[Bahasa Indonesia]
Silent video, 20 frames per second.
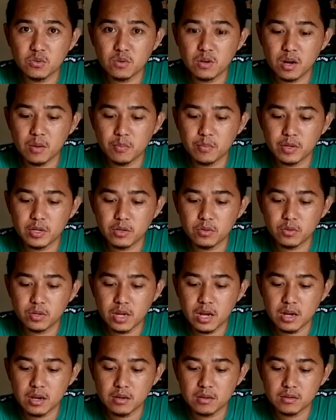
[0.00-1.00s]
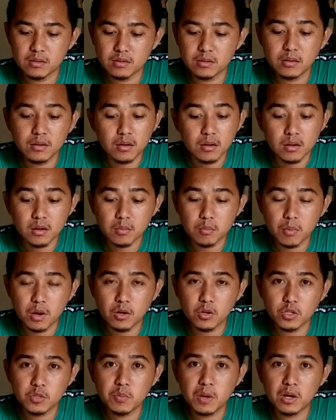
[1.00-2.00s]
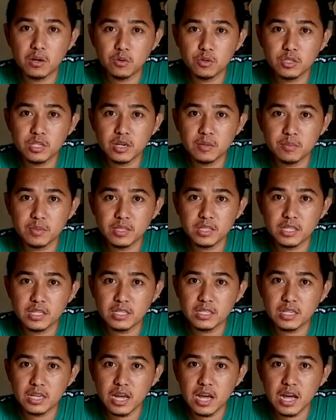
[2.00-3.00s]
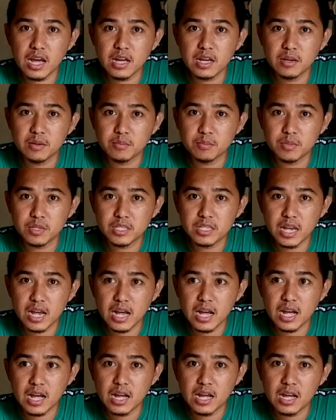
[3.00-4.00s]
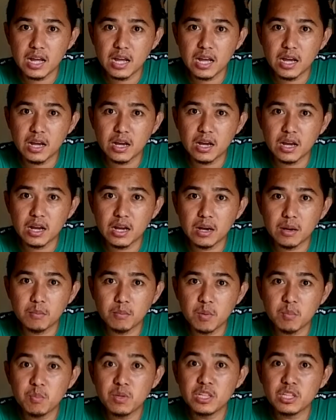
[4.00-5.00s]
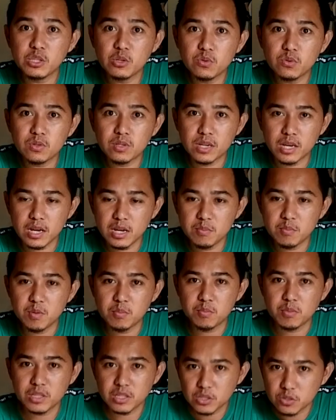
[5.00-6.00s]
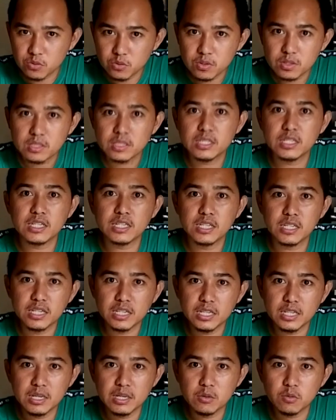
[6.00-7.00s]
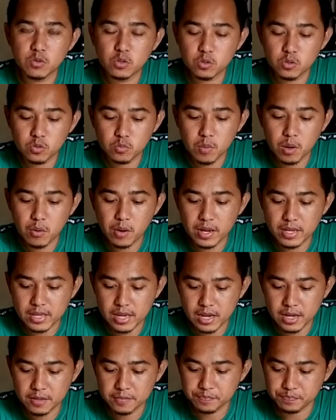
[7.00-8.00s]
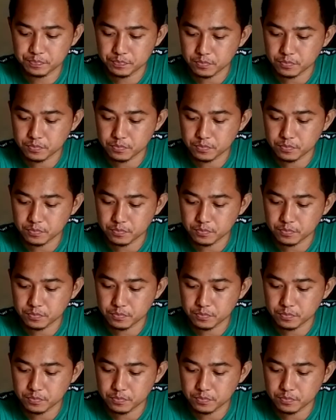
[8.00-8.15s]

nggak perlu yang bagus-bagus, yang penting dia bisa membentuk ya, membentuk si untuk bawahnya.